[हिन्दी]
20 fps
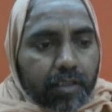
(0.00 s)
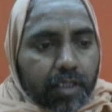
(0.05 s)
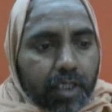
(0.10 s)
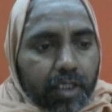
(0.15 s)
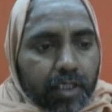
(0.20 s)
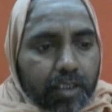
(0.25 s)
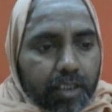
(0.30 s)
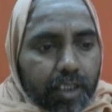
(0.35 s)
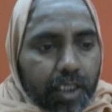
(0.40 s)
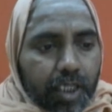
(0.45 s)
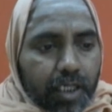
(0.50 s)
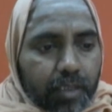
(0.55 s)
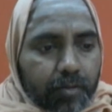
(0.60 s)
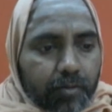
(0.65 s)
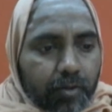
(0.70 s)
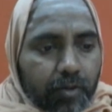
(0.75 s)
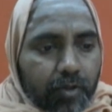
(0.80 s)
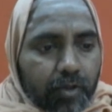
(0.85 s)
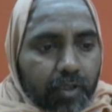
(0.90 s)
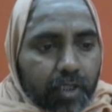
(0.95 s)
कर्ता
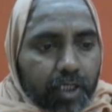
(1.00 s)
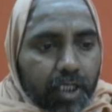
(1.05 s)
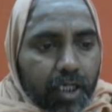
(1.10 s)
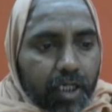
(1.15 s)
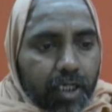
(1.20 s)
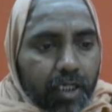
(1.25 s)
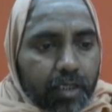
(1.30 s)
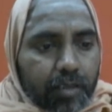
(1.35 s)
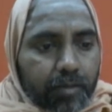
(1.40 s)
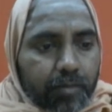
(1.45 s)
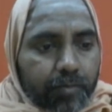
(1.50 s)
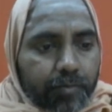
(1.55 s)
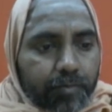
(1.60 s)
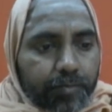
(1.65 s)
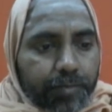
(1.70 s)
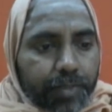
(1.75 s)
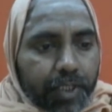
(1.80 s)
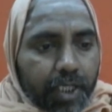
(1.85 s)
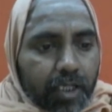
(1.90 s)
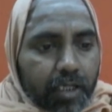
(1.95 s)
भोक्ता
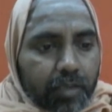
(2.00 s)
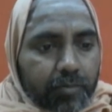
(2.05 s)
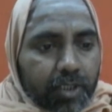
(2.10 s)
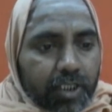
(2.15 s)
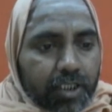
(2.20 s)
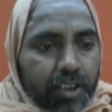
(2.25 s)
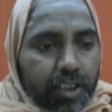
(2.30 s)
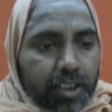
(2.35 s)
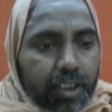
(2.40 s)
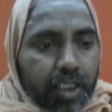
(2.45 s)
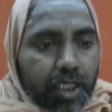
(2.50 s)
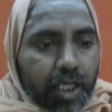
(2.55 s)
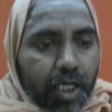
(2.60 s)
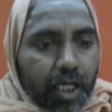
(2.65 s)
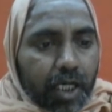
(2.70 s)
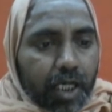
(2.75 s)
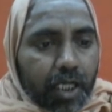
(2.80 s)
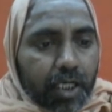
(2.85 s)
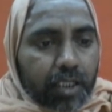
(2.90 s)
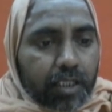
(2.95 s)
प्यहमिति
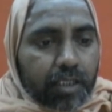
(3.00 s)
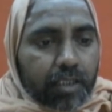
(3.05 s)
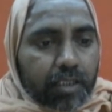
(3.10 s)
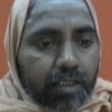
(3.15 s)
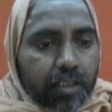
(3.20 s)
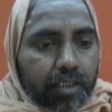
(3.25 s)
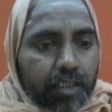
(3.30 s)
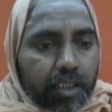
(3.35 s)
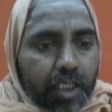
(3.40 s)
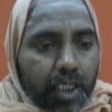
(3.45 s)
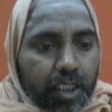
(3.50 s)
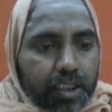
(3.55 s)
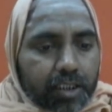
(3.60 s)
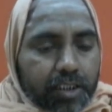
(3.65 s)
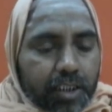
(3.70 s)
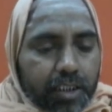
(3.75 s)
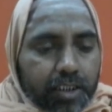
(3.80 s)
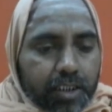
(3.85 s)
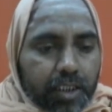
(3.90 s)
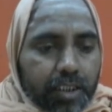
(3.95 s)
दृढ़ा
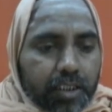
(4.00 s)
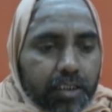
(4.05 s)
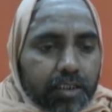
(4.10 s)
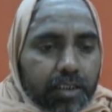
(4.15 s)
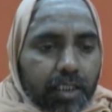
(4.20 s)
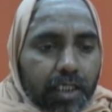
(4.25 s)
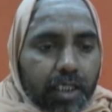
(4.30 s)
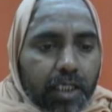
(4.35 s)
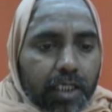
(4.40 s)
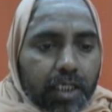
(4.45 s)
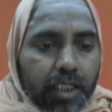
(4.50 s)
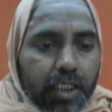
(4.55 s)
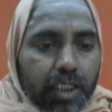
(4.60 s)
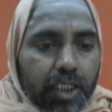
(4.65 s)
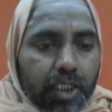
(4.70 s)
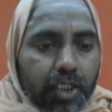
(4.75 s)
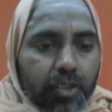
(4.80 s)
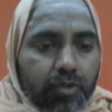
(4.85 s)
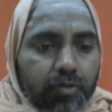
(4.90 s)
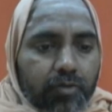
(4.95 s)
यास्य संसार
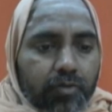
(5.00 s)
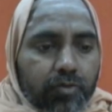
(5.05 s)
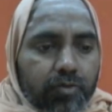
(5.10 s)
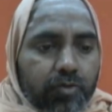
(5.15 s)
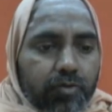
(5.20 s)
हेतु